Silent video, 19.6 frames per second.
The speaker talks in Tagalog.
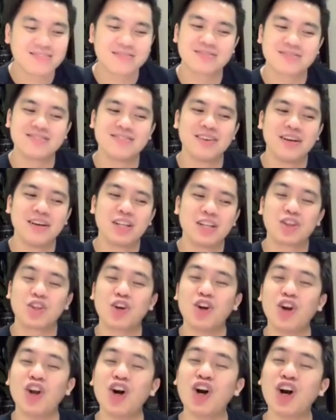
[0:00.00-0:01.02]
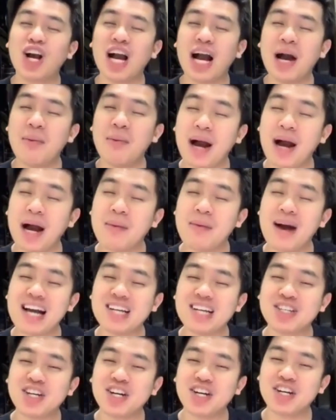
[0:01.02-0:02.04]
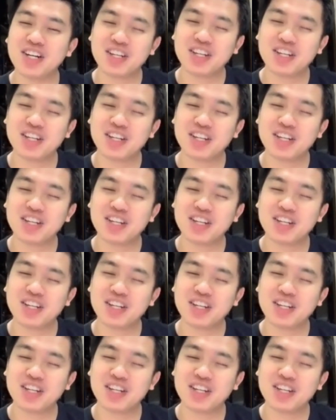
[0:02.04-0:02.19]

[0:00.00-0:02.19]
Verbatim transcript: Oh, guys, oh, Tulog, oh, nagpapa... Tulog basher.